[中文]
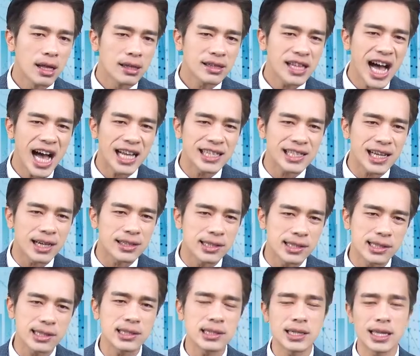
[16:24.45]
大涨
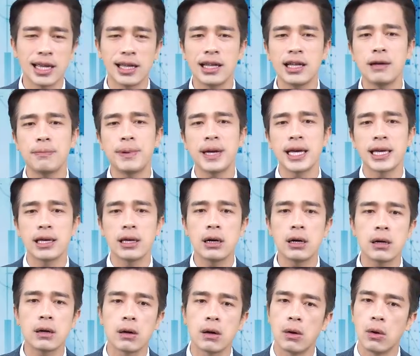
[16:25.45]
四点二倍以
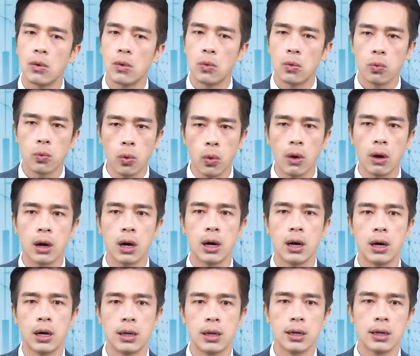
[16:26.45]
后，哇，
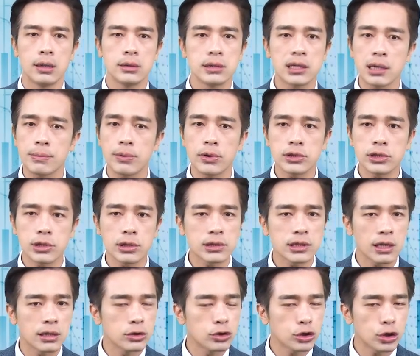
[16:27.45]
这波修
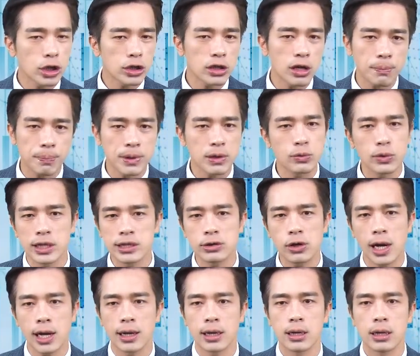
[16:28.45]
正绝对比伟
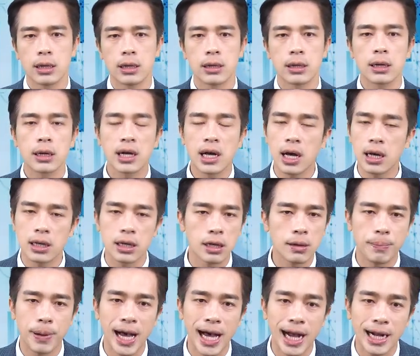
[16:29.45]
创可
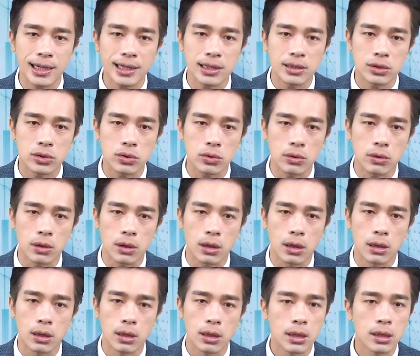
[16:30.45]
怕更多，
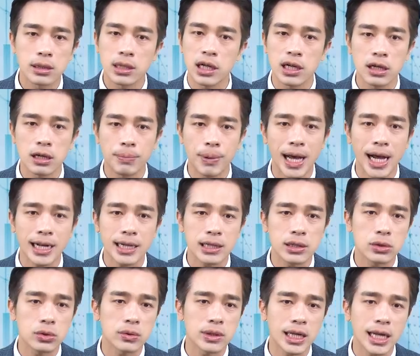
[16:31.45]
哦，可怕更多。